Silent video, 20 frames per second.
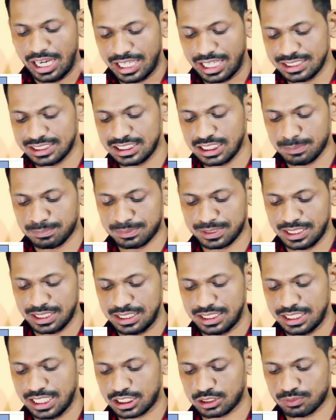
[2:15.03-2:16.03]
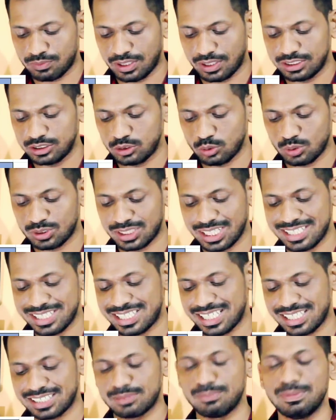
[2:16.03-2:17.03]
एच इंडेक्स फंड जो
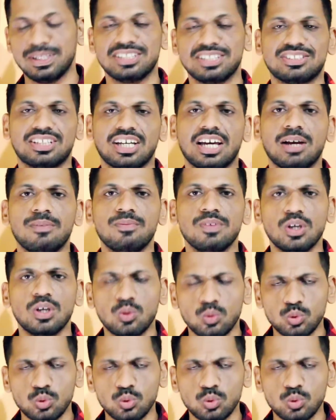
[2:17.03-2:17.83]
सेंसेक्स बेस्ड है